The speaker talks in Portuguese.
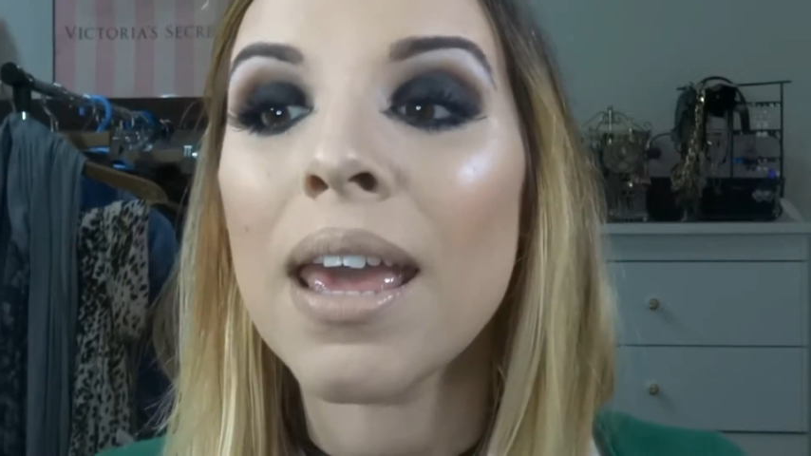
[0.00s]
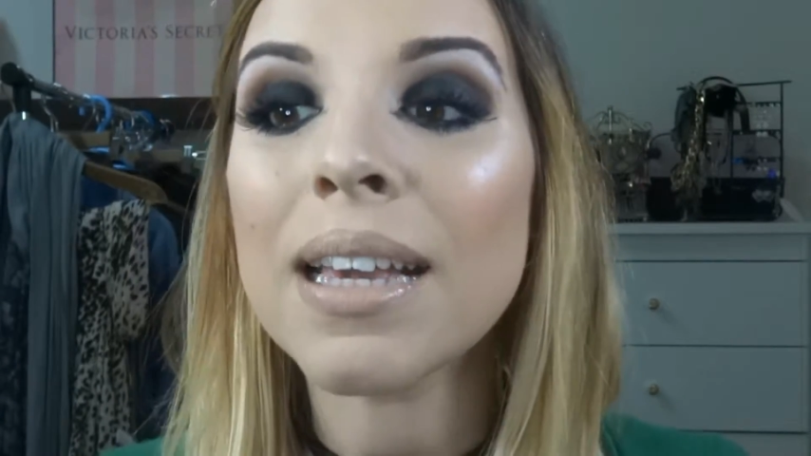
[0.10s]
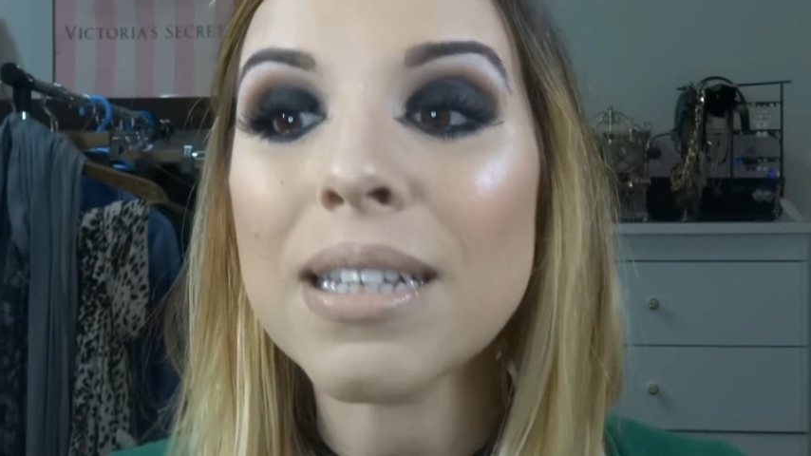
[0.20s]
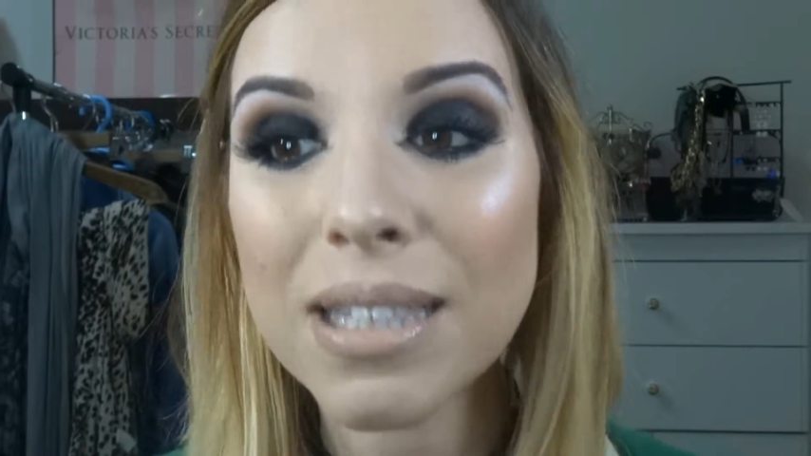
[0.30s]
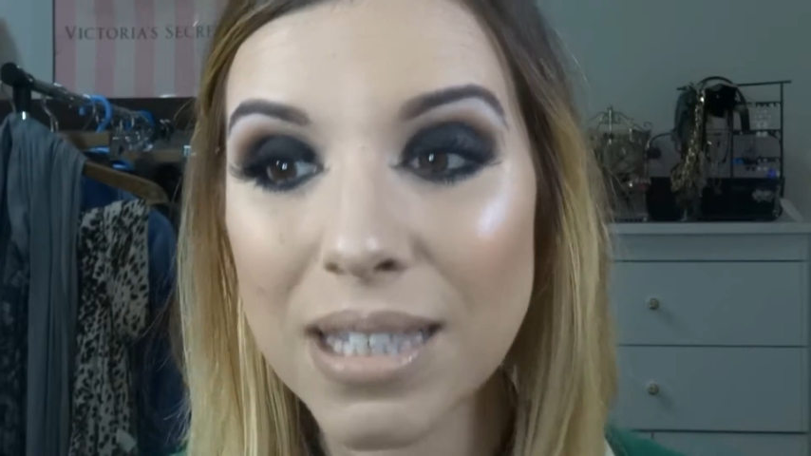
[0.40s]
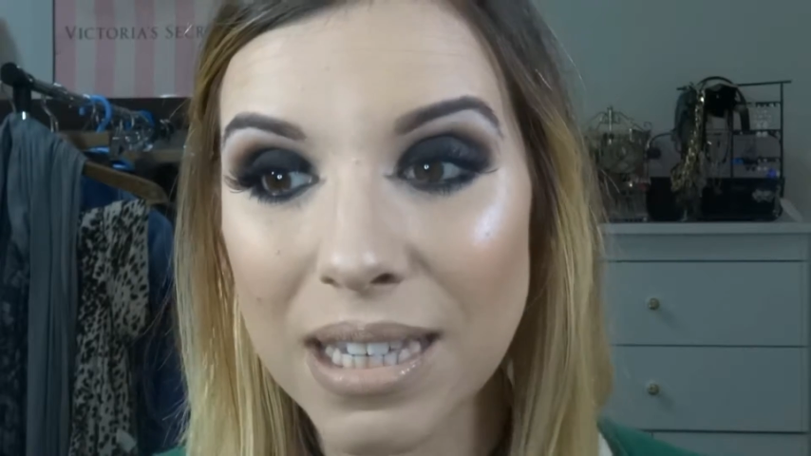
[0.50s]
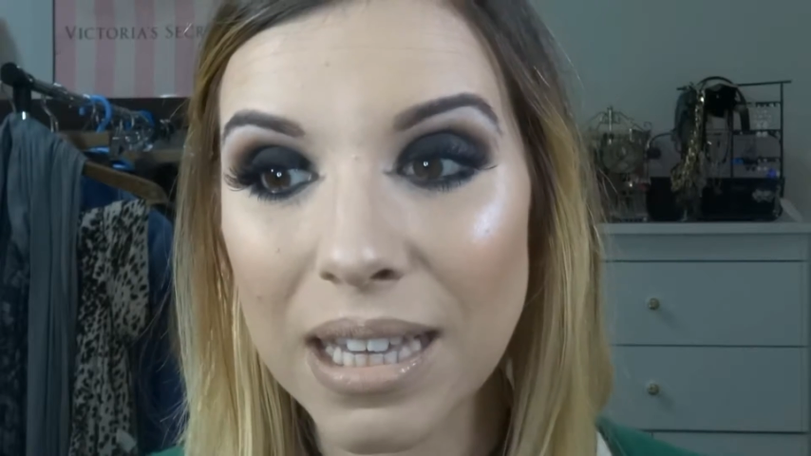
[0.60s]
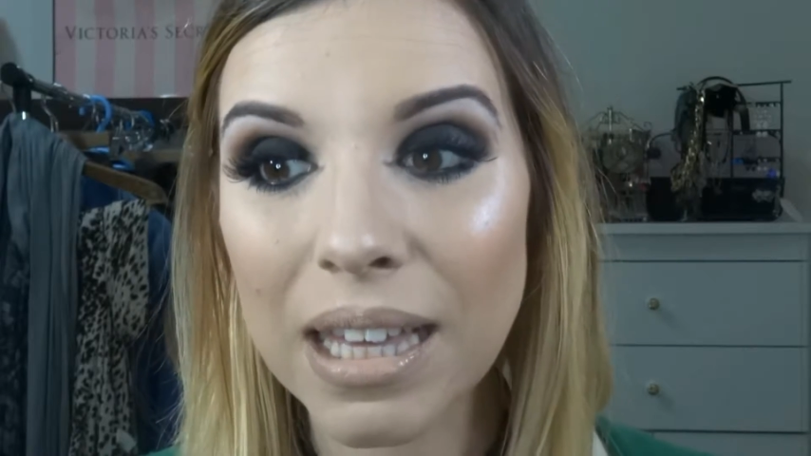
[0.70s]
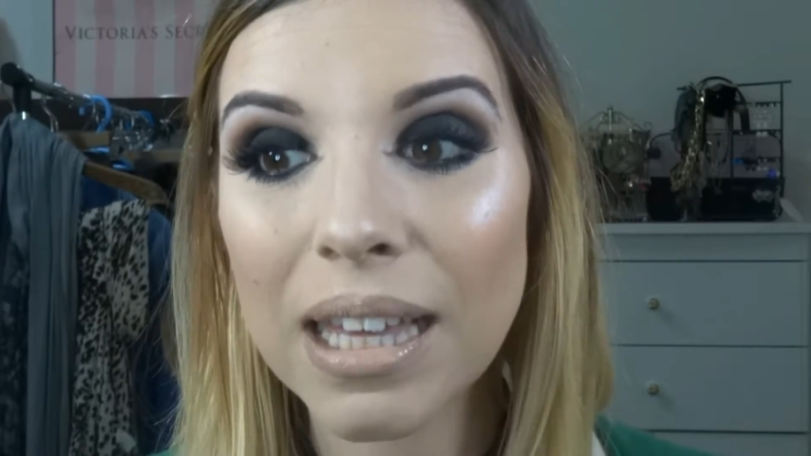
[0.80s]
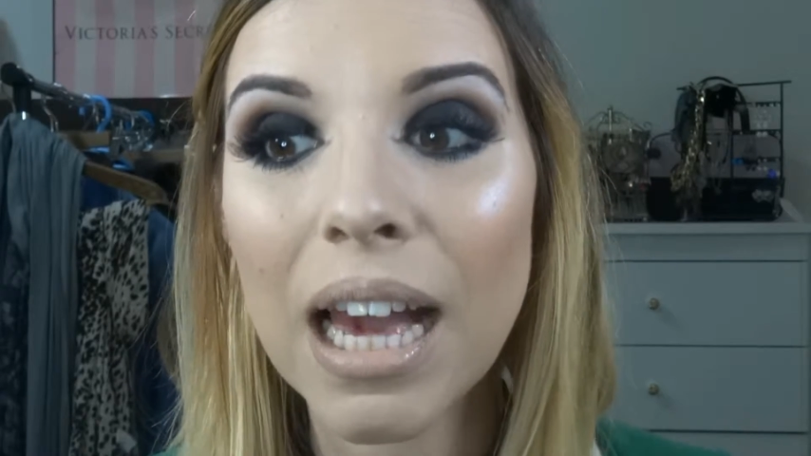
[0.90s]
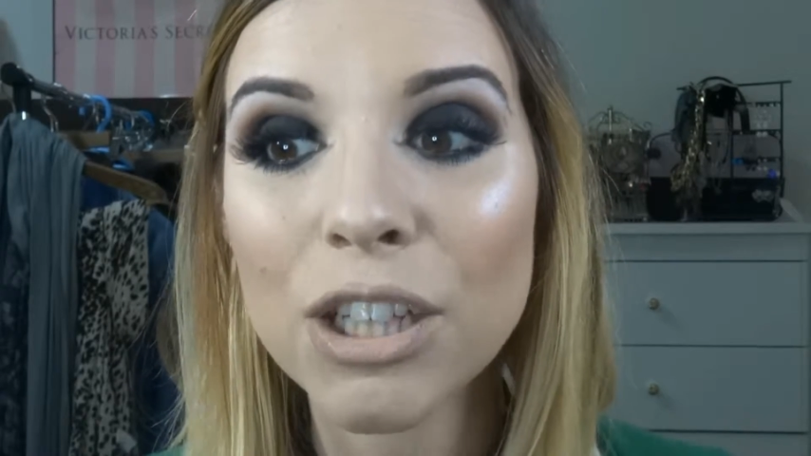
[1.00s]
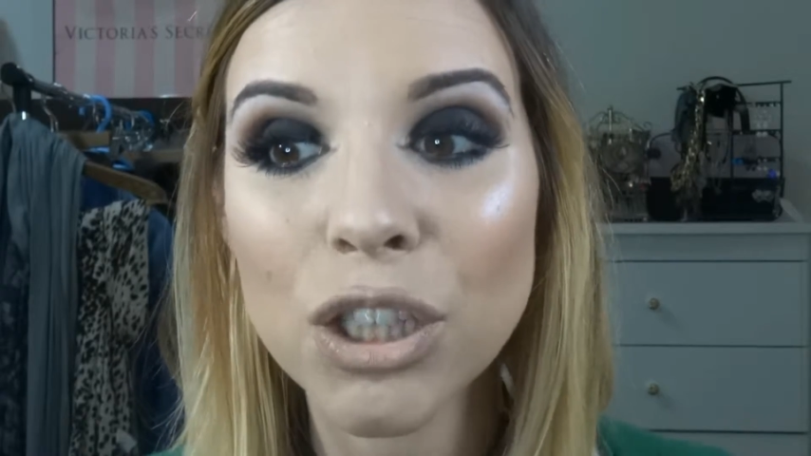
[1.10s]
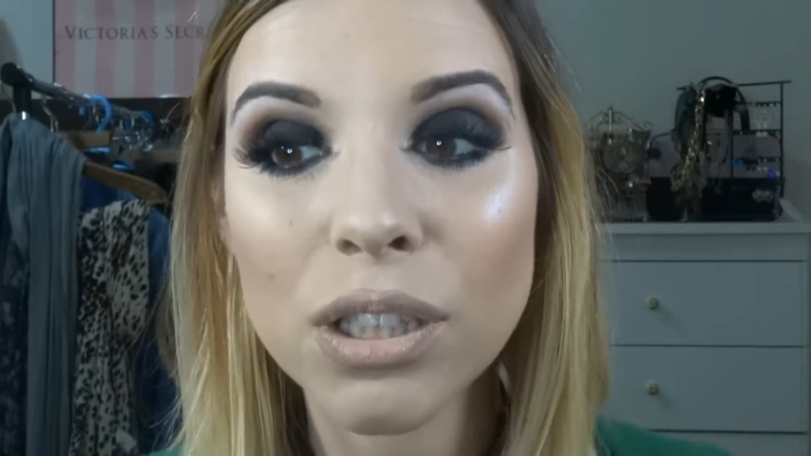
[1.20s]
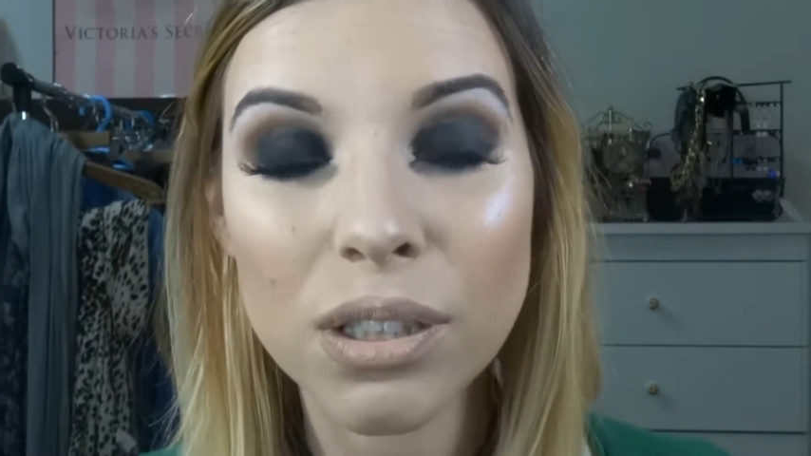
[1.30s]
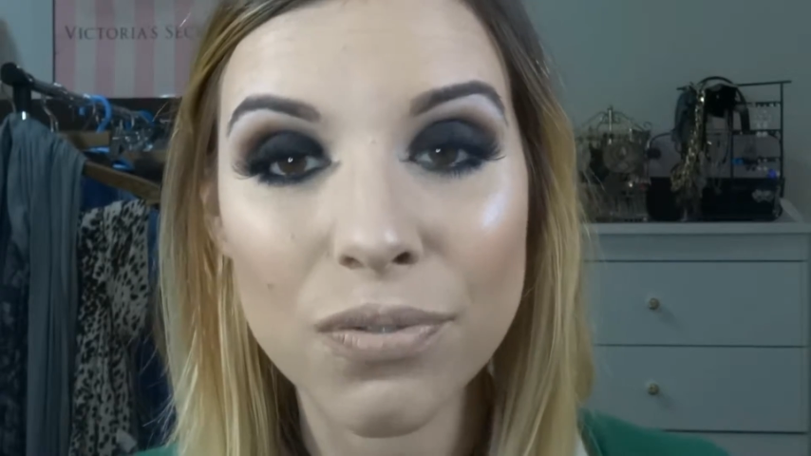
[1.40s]
E sim, e
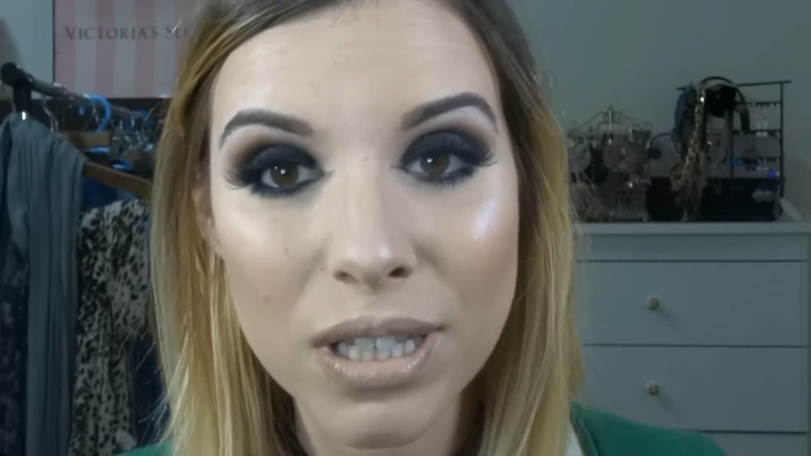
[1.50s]
acho que se